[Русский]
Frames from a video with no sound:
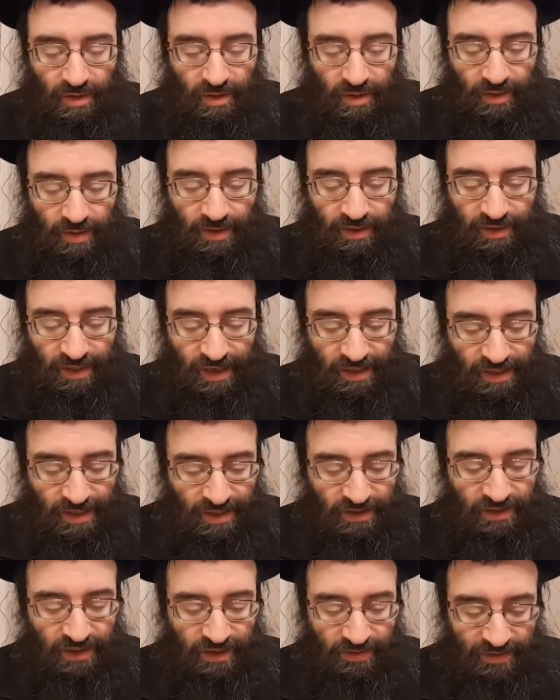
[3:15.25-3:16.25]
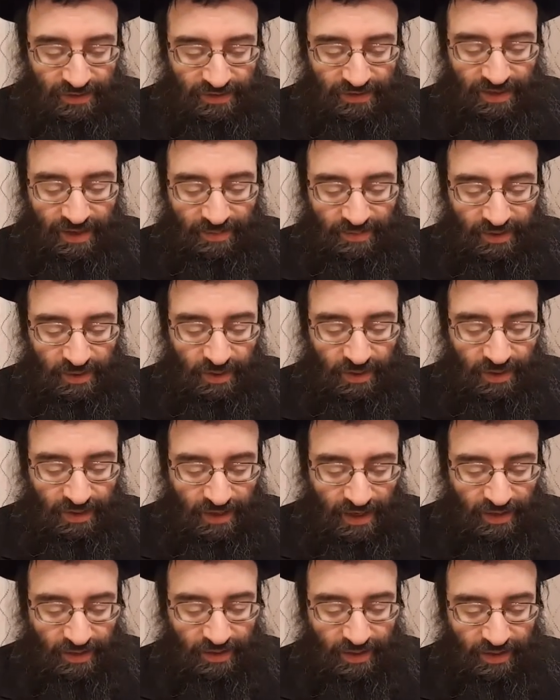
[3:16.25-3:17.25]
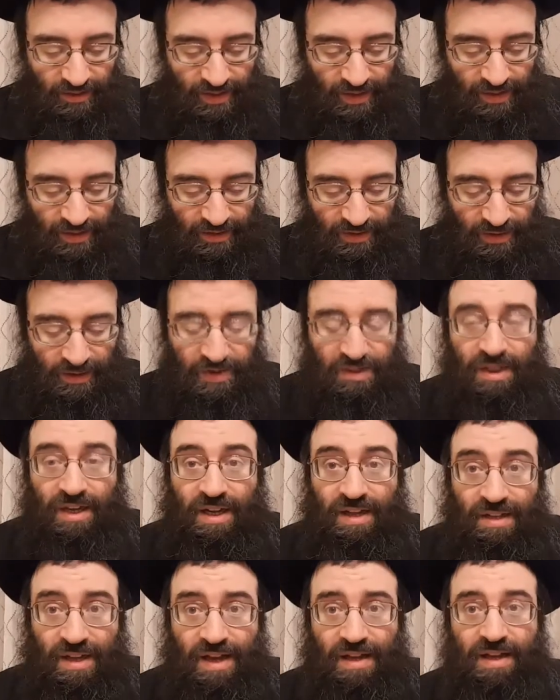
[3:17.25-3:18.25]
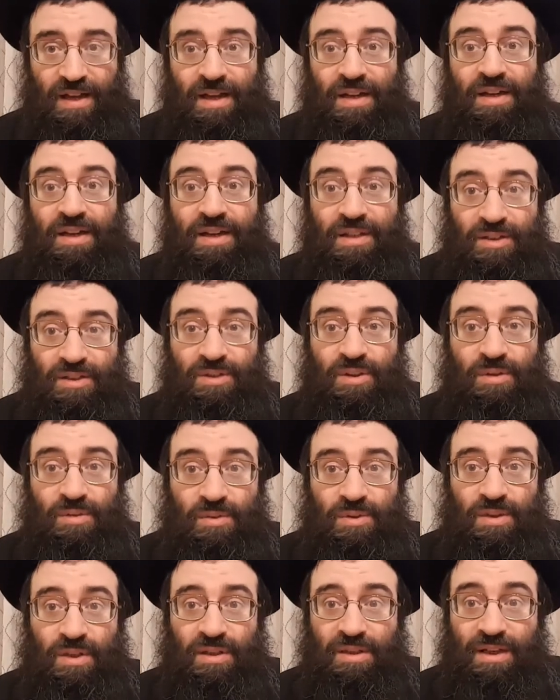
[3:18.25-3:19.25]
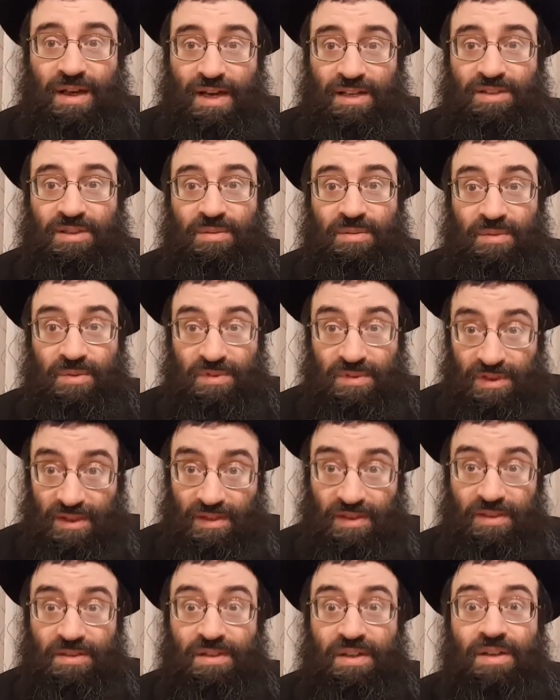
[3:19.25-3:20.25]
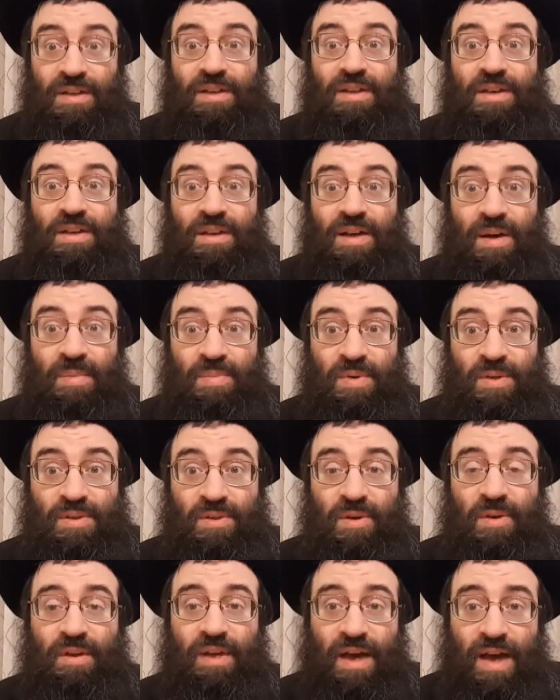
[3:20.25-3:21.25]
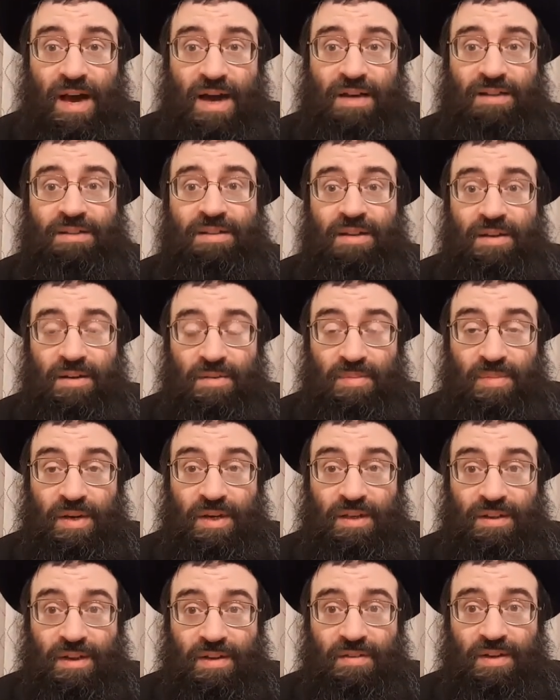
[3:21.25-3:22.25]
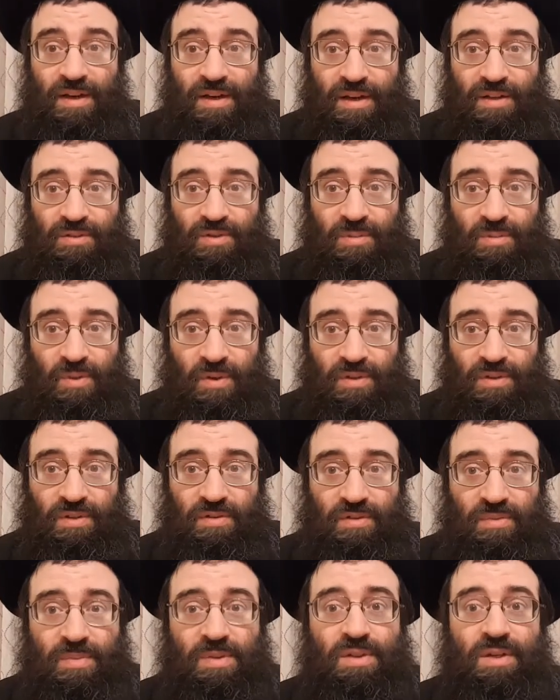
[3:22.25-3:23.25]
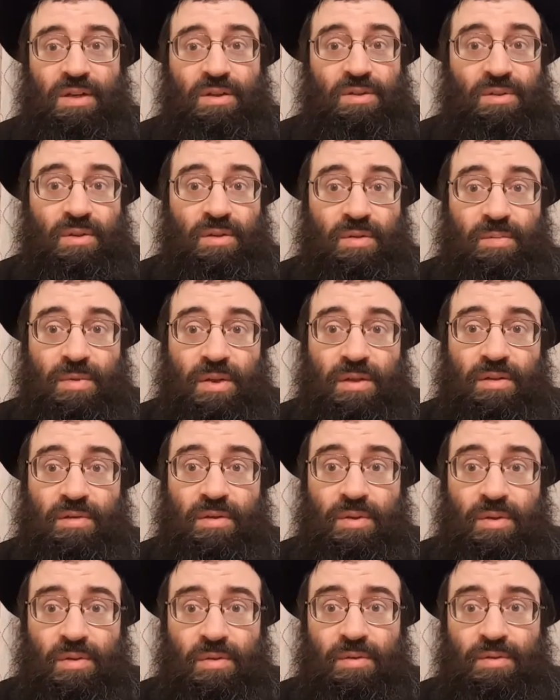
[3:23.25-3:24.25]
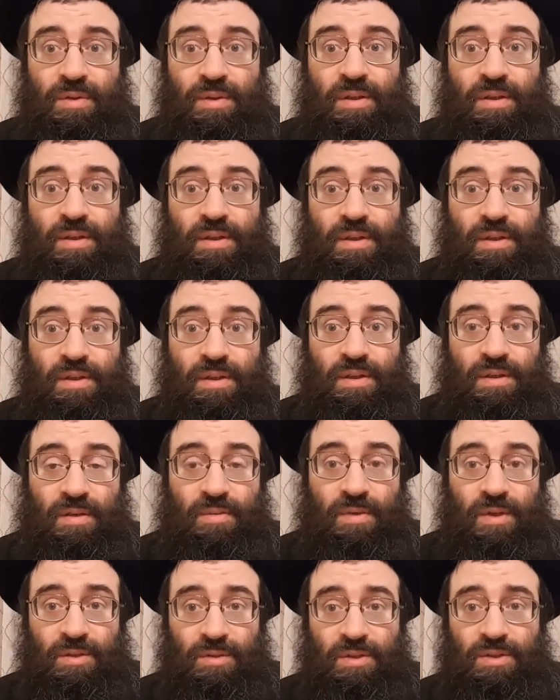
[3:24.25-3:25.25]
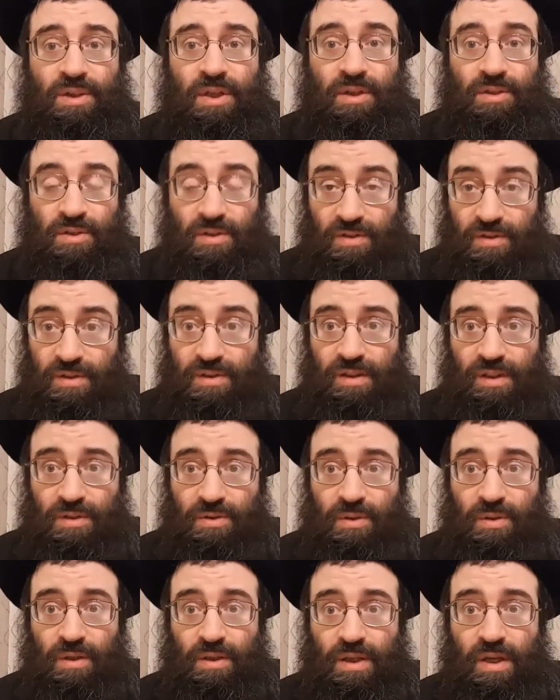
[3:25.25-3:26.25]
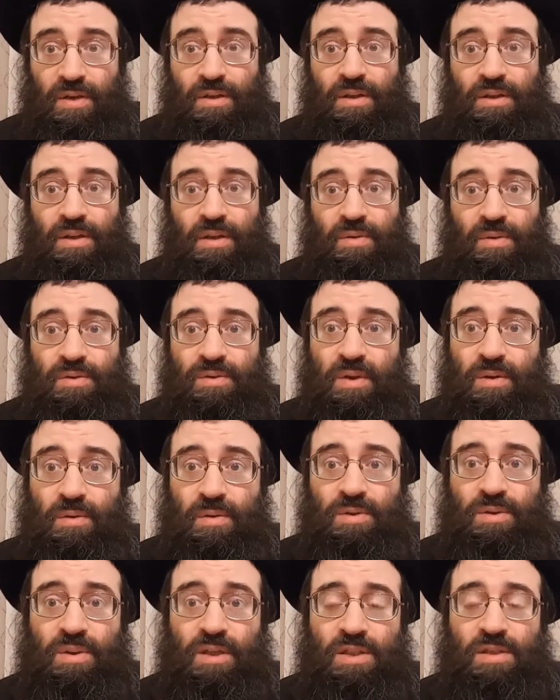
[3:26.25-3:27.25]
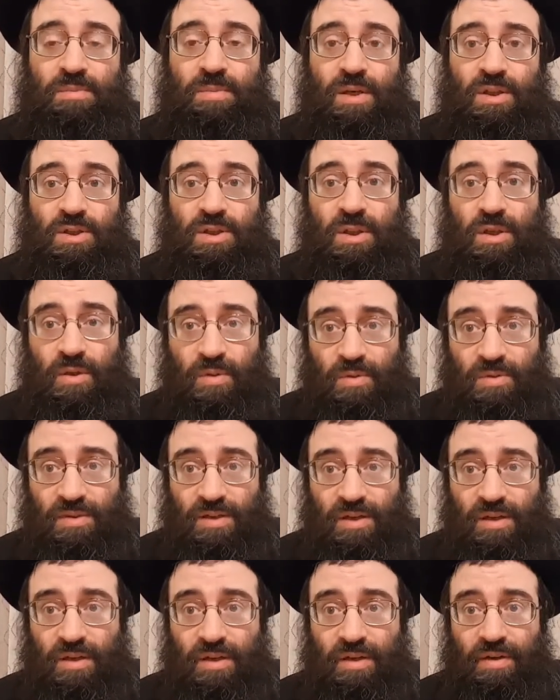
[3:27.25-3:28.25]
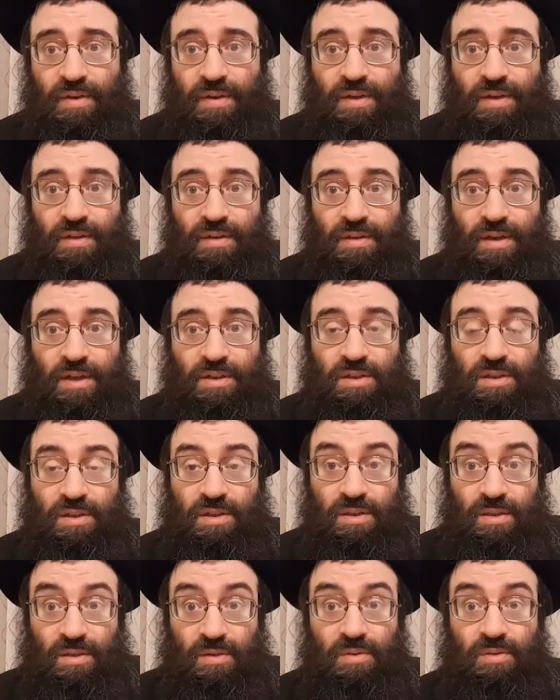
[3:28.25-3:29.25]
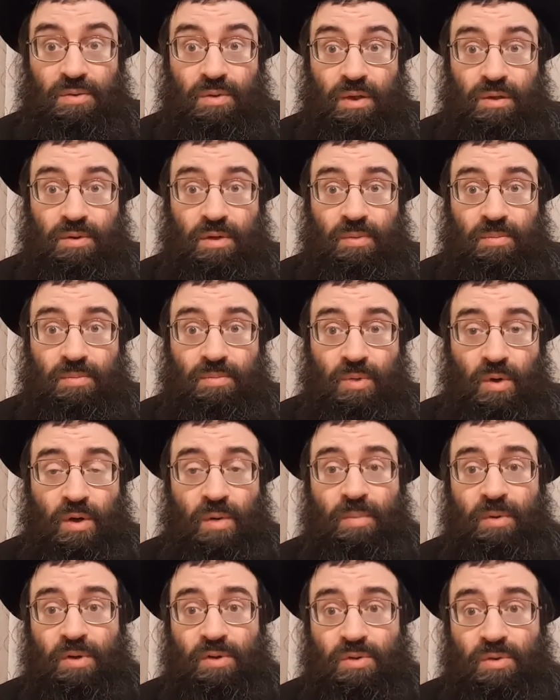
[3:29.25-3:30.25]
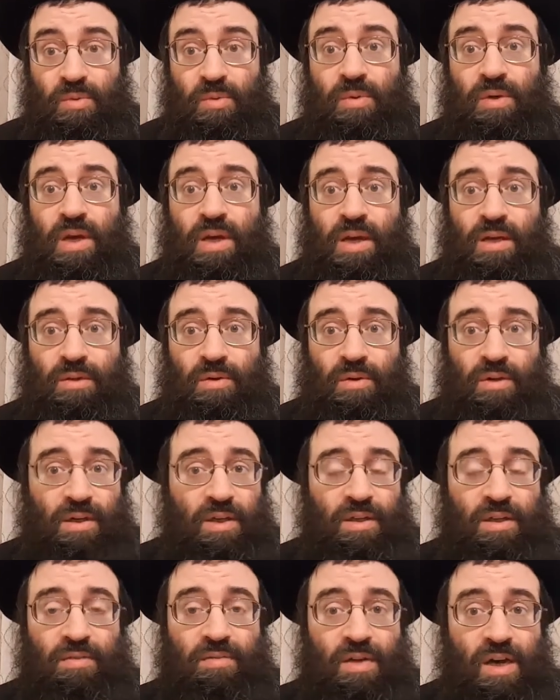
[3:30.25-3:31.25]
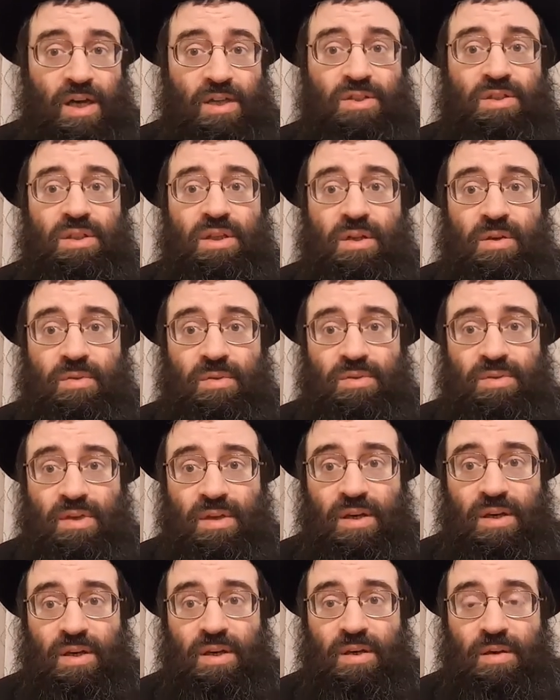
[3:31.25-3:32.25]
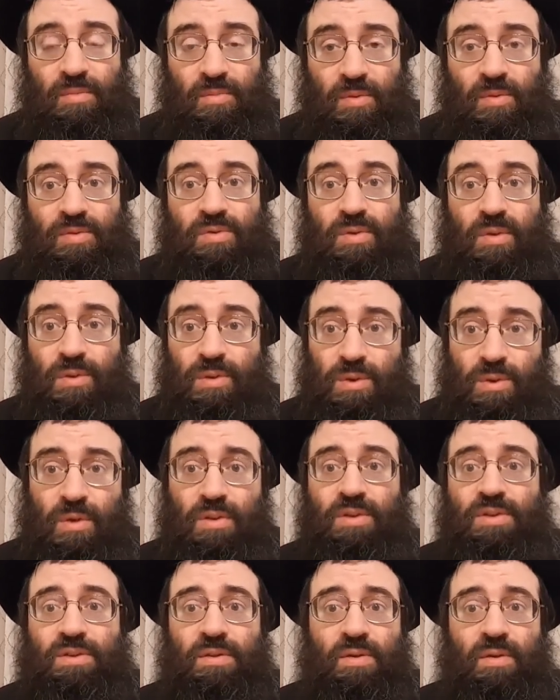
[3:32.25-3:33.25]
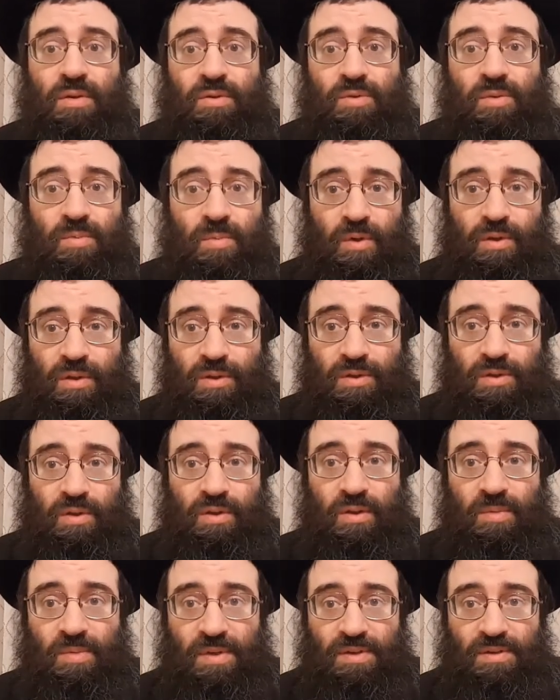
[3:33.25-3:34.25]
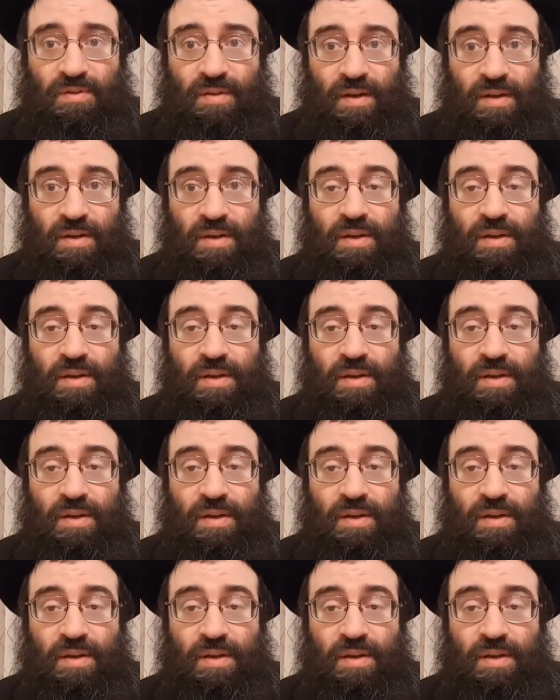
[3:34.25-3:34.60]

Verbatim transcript: Он говорит, конечно, ведь сам Шуханаров говорит, это же халаха, что нужно каждому сделать определенный акт приготовления к субботе. В смысле, что он имеет в виду? этот молодой человек, что действительно есть в Шуханарахе такой закон, что даже большие люди, даже люди, у которых много прислуги, которые какие-то важные люди, пусть хоть что-то сделают для субботы, что-то митцва.